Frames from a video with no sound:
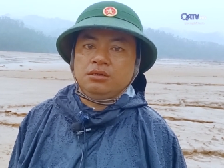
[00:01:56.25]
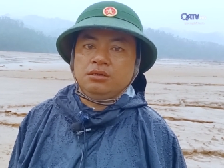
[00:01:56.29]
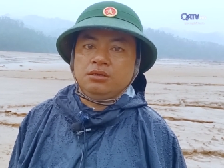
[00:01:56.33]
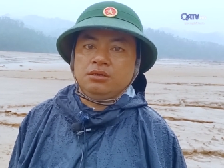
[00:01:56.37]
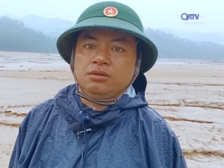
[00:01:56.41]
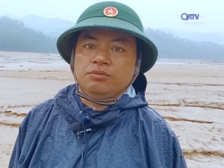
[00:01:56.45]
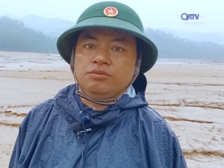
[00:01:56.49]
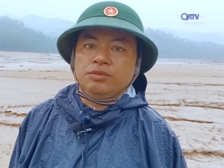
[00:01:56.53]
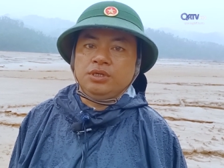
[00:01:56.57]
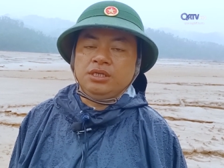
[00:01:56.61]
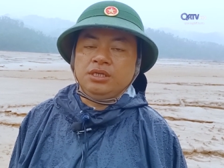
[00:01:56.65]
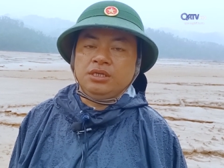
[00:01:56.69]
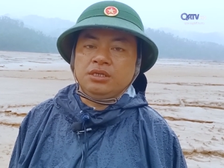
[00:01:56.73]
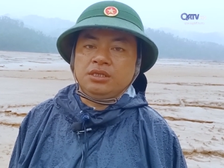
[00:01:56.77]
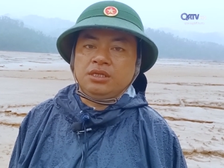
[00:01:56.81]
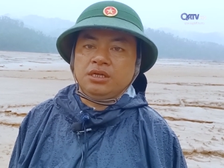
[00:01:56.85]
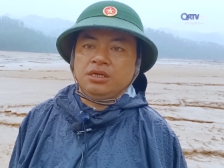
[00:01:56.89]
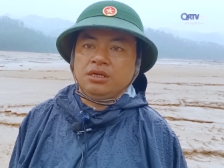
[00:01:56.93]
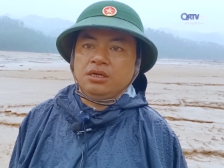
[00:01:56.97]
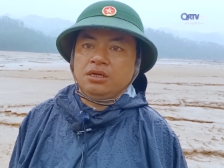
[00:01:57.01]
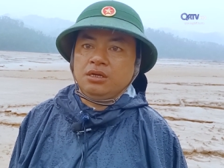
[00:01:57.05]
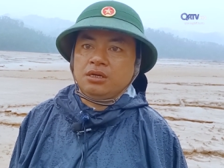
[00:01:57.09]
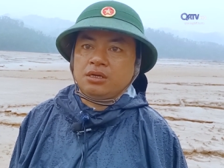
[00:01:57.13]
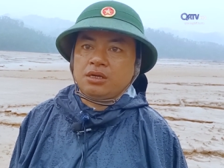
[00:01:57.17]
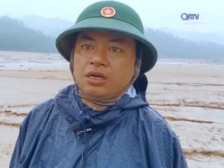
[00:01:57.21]
bây giờ thì
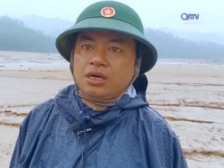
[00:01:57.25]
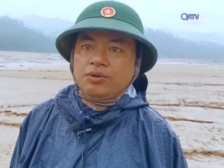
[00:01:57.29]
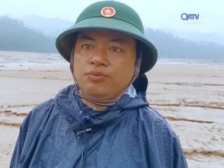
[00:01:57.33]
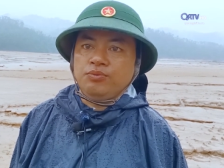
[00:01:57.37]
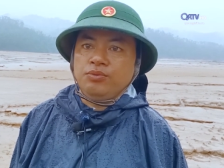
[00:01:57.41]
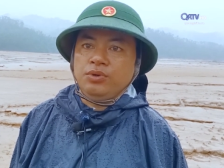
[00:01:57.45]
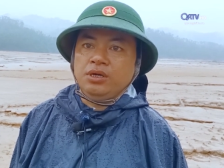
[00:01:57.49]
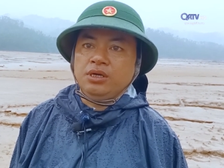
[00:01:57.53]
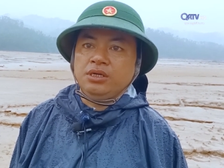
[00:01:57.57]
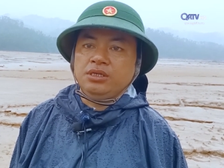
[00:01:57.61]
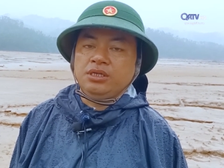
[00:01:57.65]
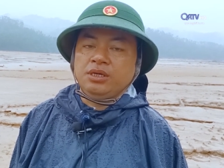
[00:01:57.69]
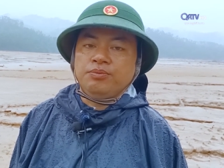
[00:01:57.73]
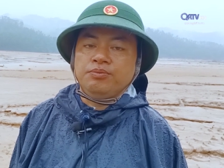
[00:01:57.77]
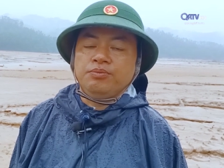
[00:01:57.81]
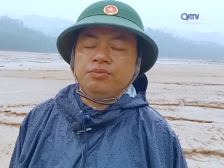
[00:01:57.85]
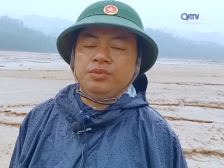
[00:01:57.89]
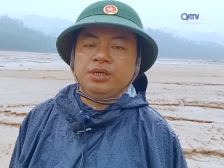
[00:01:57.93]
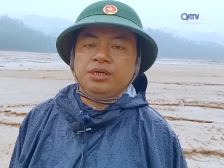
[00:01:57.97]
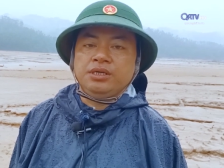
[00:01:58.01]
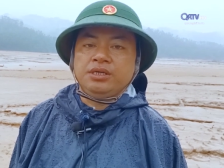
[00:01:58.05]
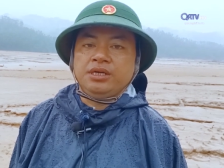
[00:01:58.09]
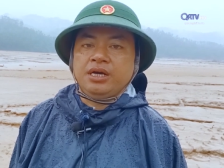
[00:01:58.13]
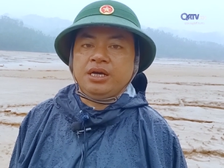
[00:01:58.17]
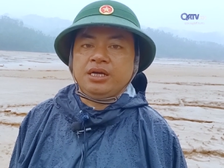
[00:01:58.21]
càng mưa dầm
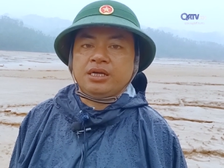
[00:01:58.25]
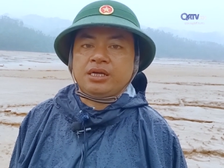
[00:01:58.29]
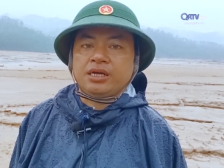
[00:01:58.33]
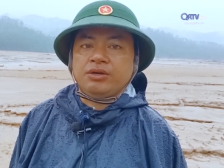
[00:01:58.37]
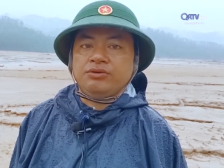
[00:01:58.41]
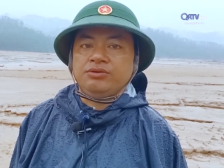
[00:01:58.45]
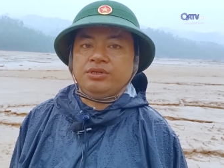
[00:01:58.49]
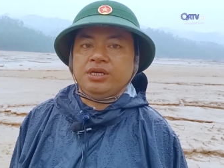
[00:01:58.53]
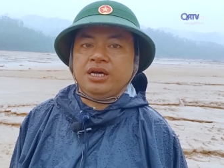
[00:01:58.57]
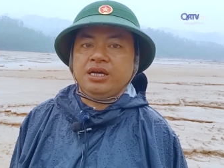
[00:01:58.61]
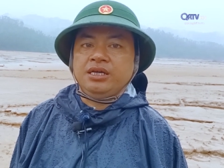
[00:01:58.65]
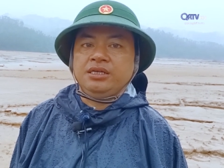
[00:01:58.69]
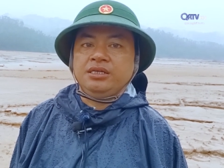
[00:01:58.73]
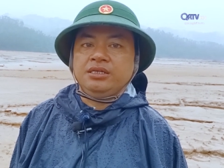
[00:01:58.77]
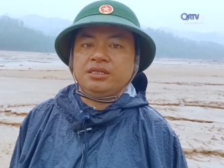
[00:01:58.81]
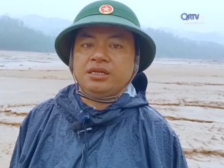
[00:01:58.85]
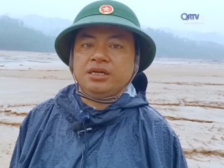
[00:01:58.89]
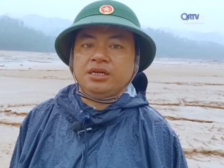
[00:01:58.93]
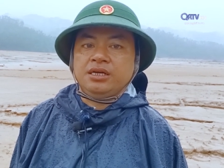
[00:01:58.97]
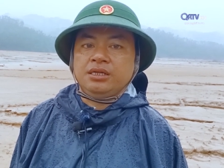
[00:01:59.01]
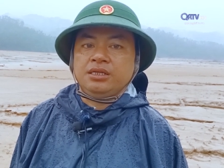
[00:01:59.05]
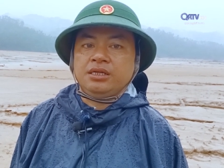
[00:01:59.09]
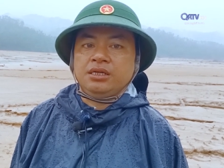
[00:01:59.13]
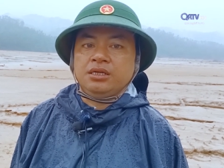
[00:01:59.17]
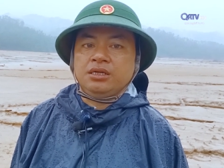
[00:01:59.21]
mưa dài kéo dài như thế
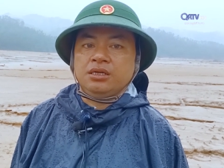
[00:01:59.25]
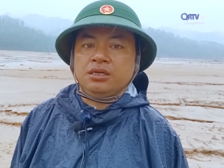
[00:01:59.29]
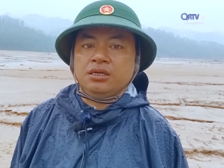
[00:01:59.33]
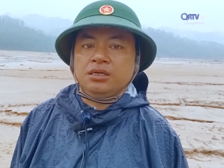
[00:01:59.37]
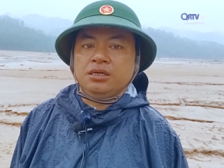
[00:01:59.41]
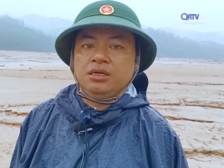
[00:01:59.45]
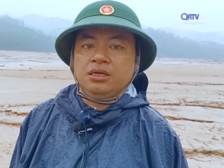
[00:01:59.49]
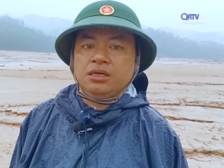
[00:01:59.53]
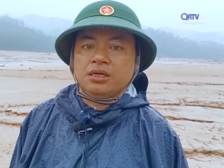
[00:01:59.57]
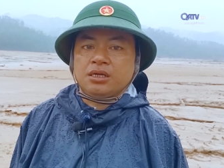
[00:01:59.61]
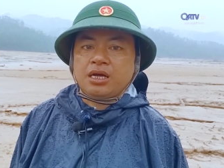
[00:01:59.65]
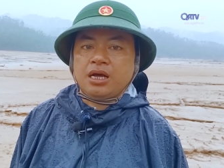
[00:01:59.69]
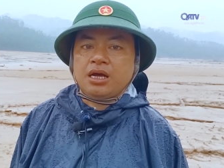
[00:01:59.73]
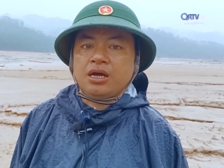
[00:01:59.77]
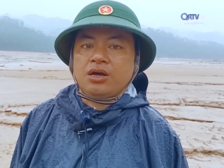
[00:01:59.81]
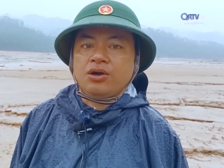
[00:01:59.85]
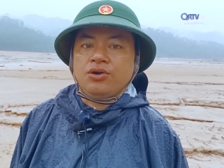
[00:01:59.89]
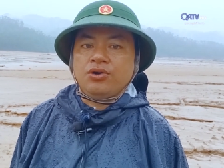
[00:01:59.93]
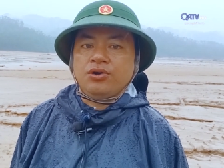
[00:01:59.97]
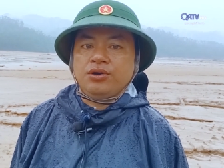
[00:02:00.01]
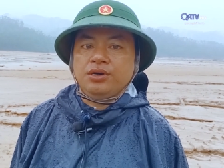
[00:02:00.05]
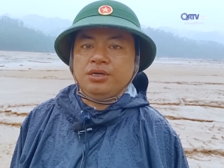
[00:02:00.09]
này thì càng khó hơn